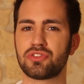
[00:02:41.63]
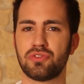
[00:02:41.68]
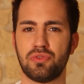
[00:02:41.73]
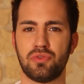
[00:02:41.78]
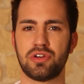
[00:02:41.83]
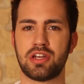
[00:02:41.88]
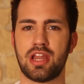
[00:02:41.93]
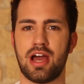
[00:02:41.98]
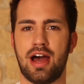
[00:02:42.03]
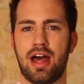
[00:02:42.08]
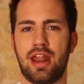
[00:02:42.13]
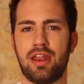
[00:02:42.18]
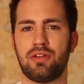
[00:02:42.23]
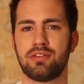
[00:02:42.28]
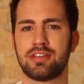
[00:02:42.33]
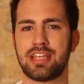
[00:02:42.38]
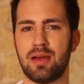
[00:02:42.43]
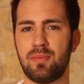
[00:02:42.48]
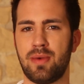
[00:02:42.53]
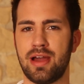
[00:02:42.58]
Ton an
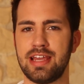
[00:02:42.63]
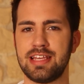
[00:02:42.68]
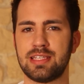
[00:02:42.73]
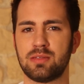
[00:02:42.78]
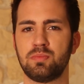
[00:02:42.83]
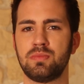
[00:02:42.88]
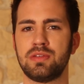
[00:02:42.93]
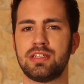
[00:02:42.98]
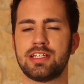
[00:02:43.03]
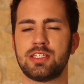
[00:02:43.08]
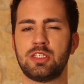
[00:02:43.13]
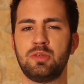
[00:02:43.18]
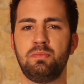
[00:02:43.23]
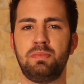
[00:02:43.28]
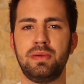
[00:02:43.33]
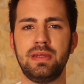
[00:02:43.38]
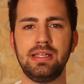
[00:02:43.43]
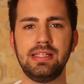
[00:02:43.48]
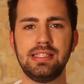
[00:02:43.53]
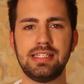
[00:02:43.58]
und dabei ist mir das
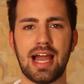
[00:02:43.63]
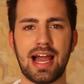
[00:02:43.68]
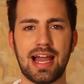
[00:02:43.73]
Bild